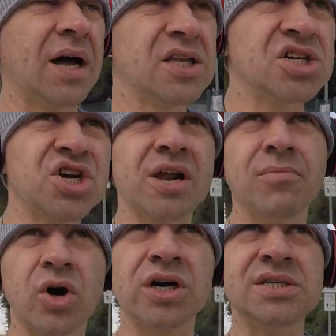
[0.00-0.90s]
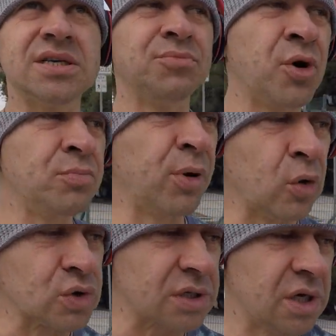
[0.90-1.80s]
нежели мой 7
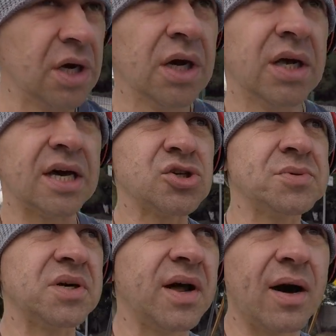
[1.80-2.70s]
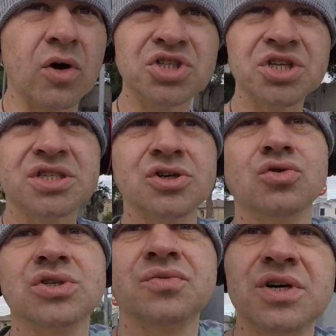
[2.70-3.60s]
Plus. Я, собственно говоря, очень
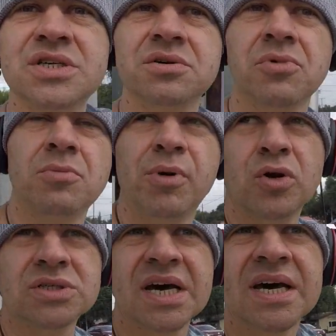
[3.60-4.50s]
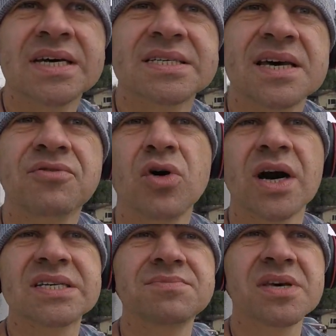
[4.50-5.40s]
ценю свой 7 Plus за его
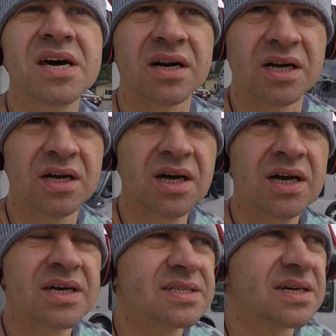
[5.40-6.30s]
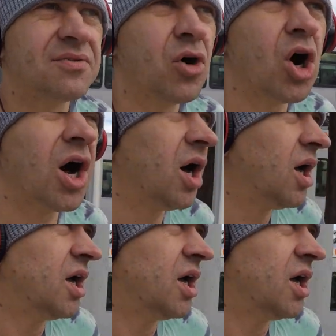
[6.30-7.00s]
размеры за его